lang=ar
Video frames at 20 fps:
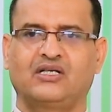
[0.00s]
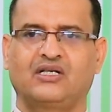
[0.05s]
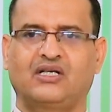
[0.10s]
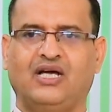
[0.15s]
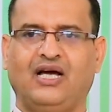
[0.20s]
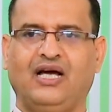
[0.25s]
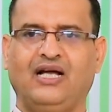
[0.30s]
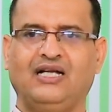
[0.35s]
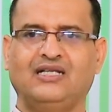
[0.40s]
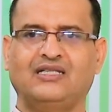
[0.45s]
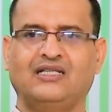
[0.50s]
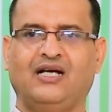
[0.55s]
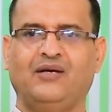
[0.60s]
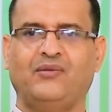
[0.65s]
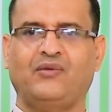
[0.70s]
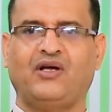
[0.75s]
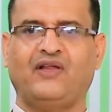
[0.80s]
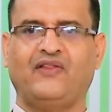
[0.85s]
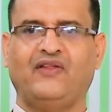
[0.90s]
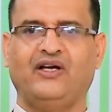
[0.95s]
كانت
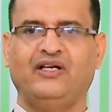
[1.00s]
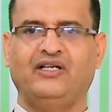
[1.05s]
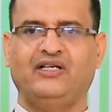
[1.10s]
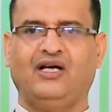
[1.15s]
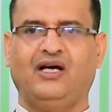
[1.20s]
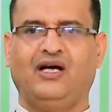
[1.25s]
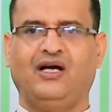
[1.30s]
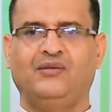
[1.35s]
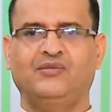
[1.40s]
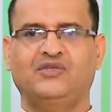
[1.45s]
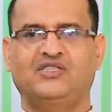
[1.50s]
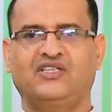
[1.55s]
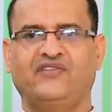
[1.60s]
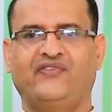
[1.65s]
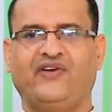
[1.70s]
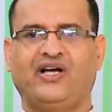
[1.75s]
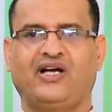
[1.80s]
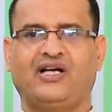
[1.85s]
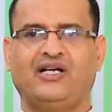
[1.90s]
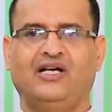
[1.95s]
أم قضائية أم
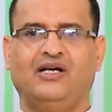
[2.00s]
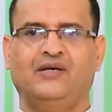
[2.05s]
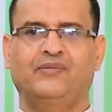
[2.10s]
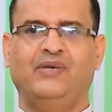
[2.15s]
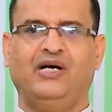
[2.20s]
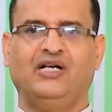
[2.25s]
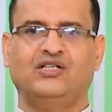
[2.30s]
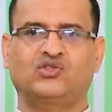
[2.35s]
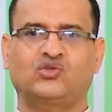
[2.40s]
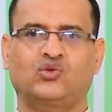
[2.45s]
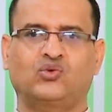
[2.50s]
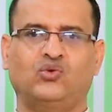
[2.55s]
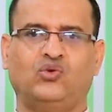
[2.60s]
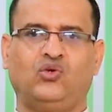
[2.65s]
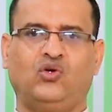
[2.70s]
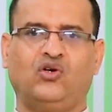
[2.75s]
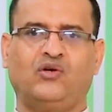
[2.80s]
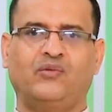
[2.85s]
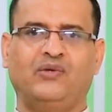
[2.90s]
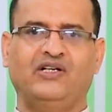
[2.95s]
اتفاقية بعد
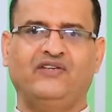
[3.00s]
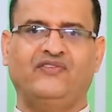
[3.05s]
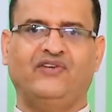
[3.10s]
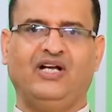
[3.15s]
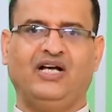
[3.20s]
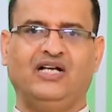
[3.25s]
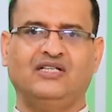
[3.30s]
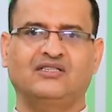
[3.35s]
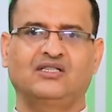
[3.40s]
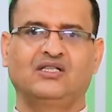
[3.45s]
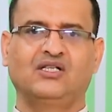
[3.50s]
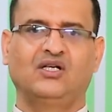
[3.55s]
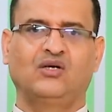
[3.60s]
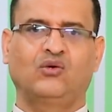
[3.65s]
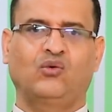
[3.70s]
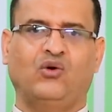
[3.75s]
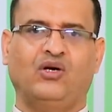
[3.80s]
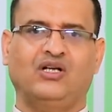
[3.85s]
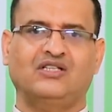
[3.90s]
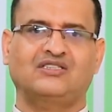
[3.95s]
صدور حكم الإفلاس
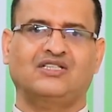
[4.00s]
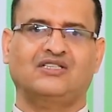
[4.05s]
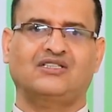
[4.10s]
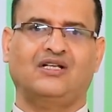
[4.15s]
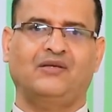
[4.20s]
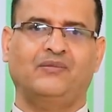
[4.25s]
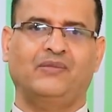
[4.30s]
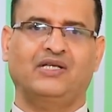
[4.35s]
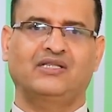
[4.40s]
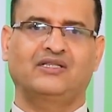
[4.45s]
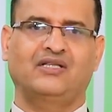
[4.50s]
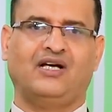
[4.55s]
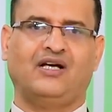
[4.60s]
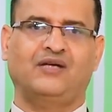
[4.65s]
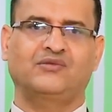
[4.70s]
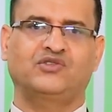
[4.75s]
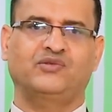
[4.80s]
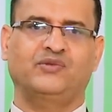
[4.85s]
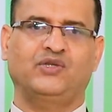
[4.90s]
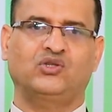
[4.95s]
ونصت المادة
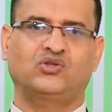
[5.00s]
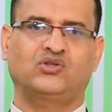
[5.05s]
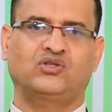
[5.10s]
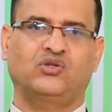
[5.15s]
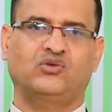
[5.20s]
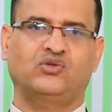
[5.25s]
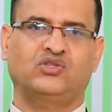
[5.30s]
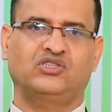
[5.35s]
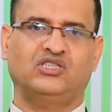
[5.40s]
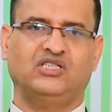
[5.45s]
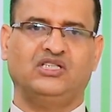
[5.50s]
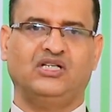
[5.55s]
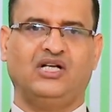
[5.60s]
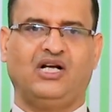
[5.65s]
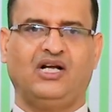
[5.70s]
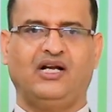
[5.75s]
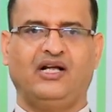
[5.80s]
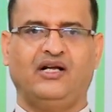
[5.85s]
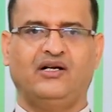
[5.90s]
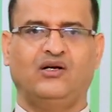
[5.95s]
596
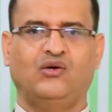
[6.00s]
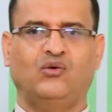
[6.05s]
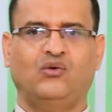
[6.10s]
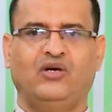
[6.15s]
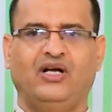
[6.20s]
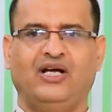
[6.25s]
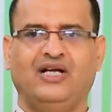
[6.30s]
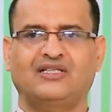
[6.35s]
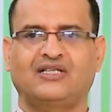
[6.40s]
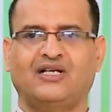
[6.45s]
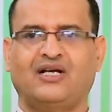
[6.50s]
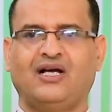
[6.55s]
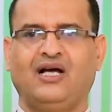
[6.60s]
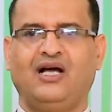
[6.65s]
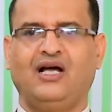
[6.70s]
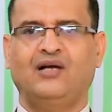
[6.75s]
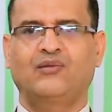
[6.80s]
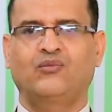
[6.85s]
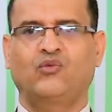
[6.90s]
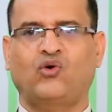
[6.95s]
على أنه لا
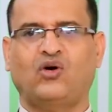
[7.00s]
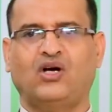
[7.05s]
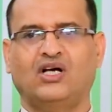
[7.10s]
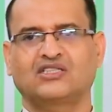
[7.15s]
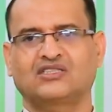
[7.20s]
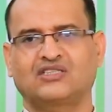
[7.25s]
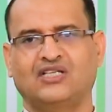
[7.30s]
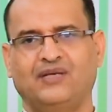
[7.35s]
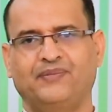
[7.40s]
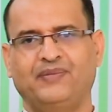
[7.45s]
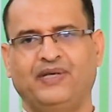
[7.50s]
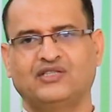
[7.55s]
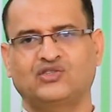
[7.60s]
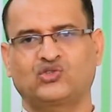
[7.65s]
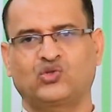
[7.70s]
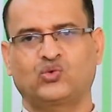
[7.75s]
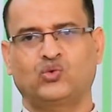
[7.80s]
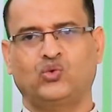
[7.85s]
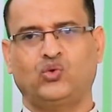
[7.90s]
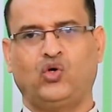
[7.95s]
تقع المقاصة بعد
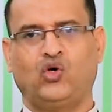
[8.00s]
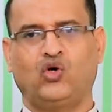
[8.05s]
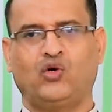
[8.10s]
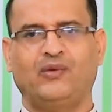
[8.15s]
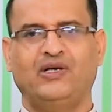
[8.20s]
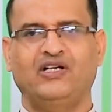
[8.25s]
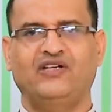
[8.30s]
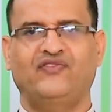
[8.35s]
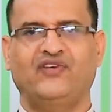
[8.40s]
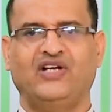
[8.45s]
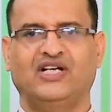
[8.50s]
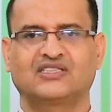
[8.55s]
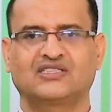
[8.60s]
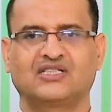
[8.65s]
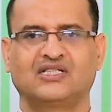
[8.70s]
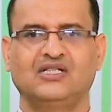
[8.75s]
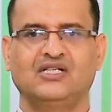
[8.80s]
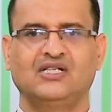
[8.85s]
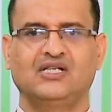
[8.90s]
صدور حكم الإفلاس